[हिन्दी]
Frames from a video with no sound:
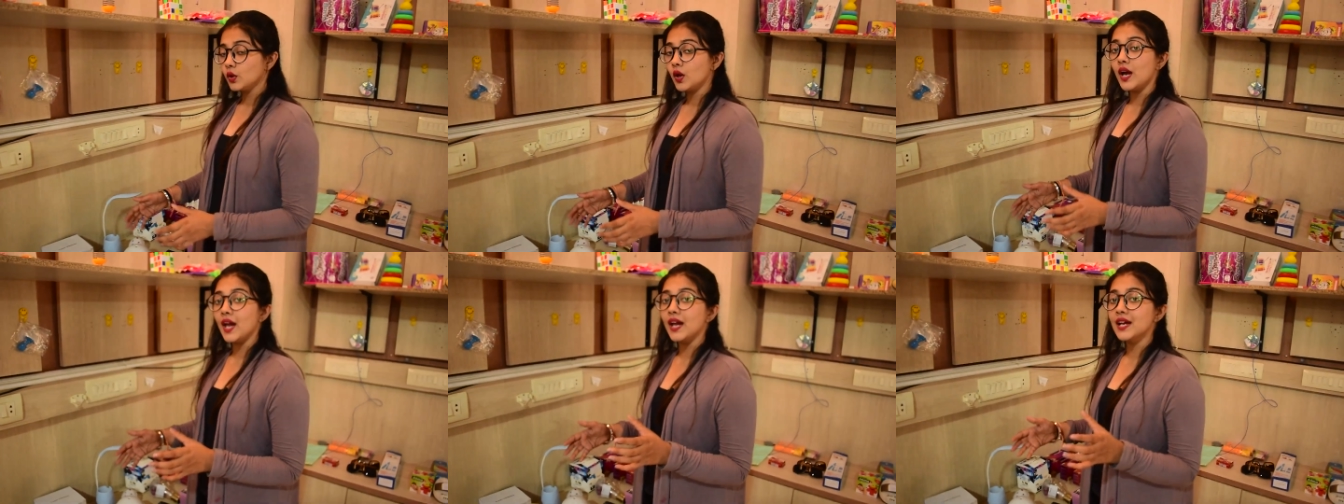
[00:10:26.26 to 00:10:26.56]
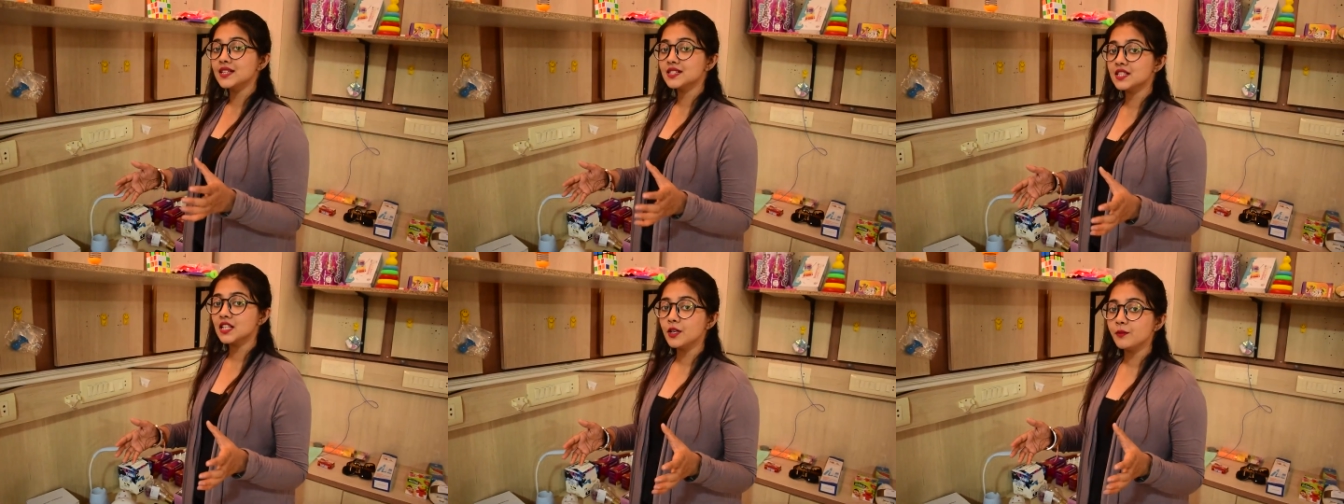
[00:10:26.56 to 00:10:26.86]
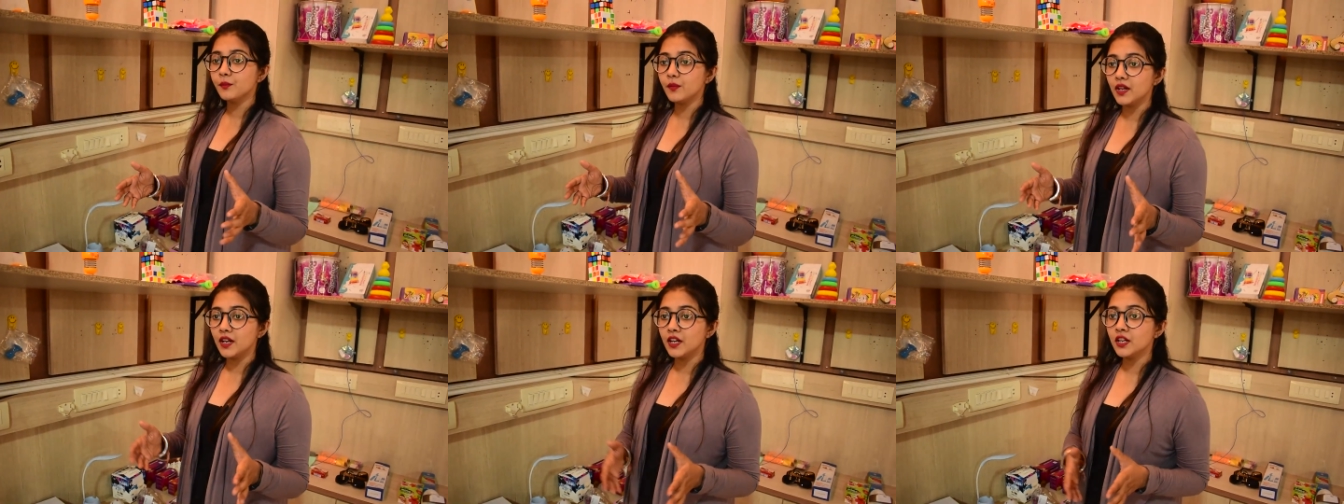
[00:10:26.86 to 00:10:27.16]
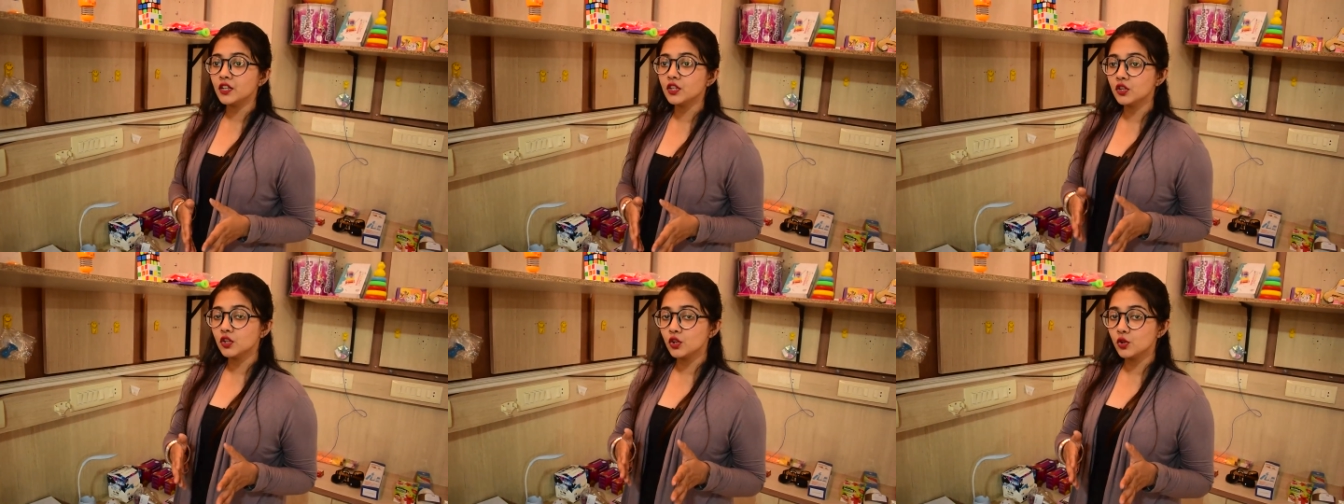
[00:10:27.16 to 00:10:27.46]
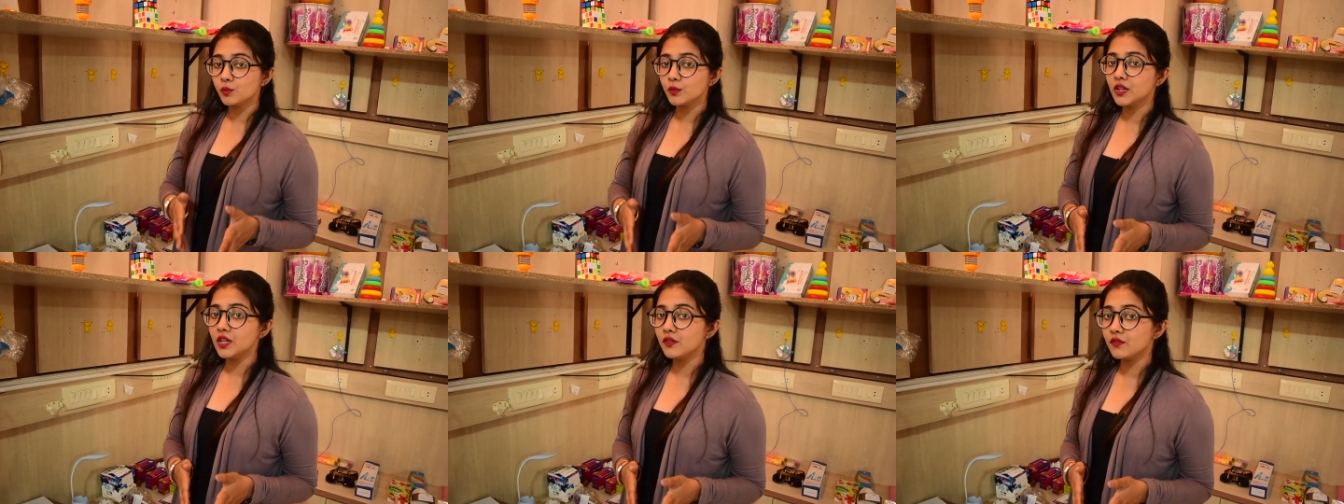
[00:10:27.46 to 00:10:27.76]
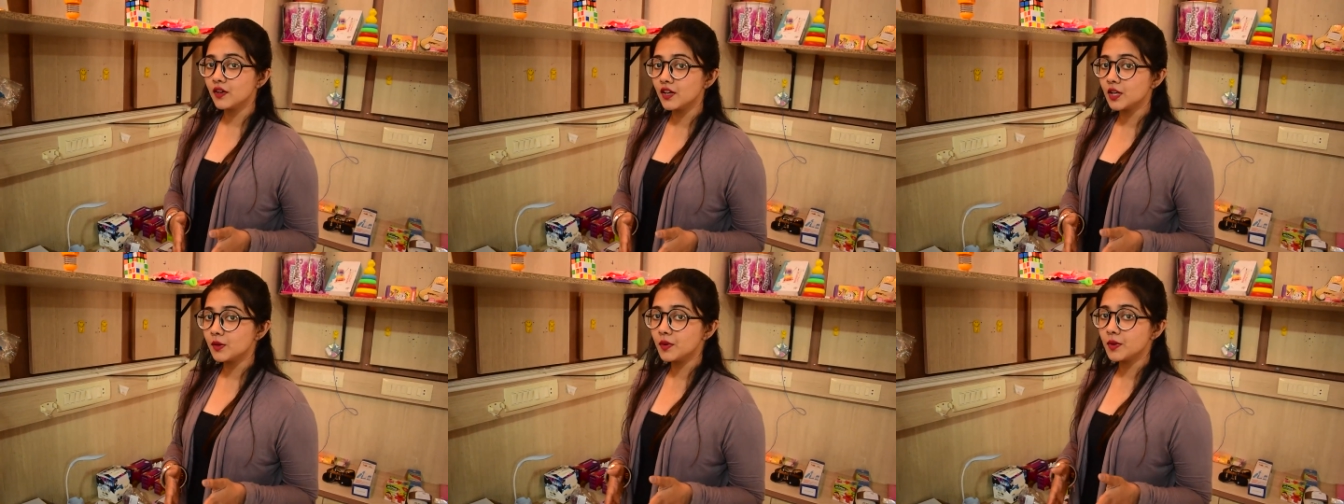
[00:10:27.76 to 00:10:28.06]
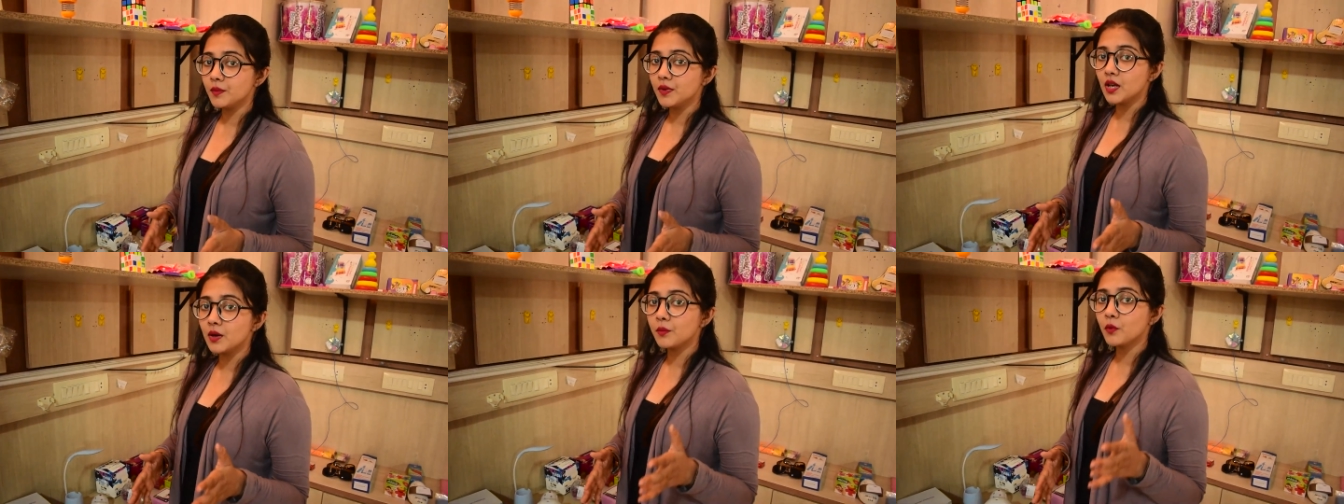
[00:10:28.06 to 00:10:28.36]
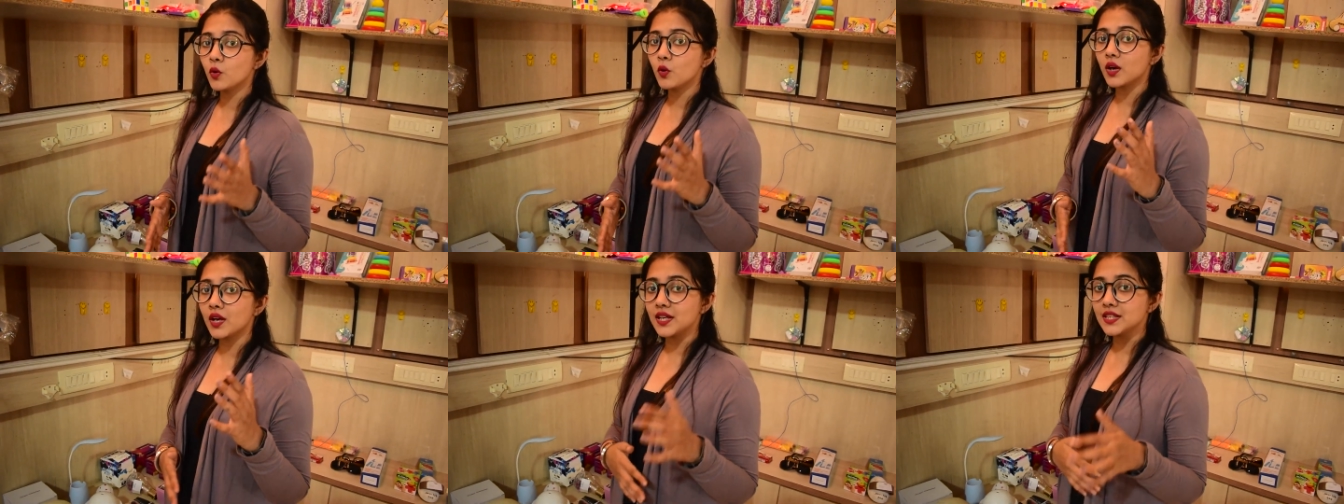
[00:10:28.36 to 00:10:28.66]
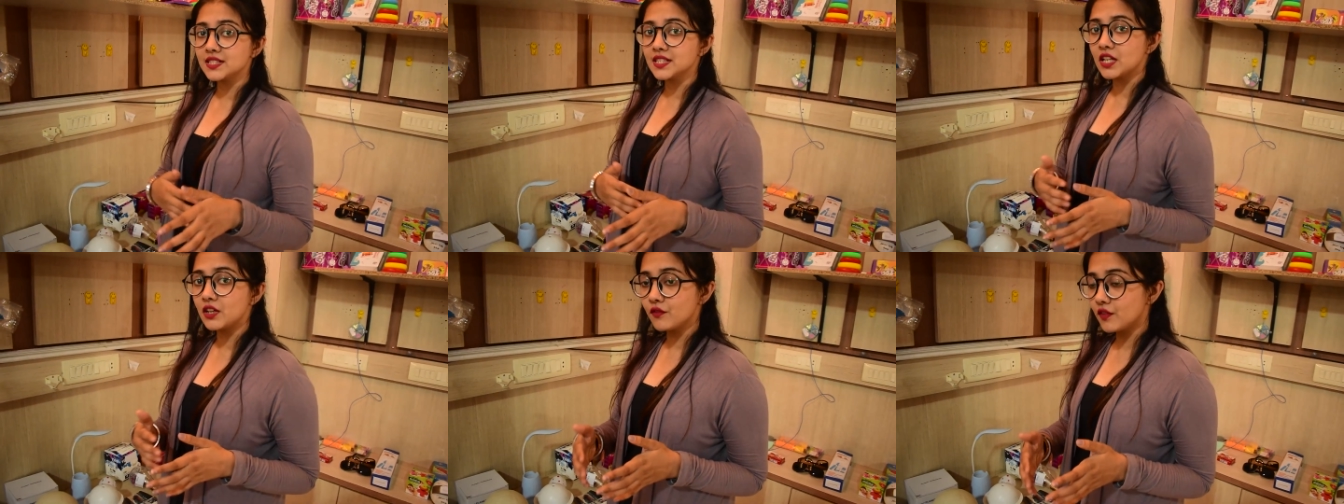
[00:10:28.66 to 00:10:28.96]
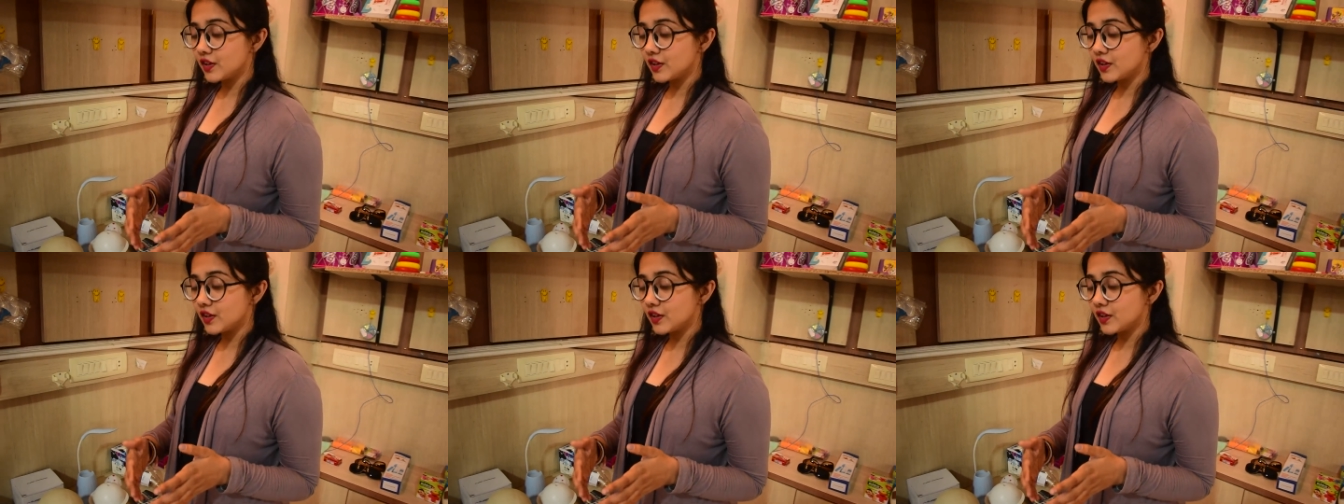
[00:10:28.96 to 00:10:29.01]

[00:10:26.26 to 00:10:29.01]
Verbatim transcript: तो ऐसे ही प्लेट ह्यूमिडिफायर में भी आपको कई सारे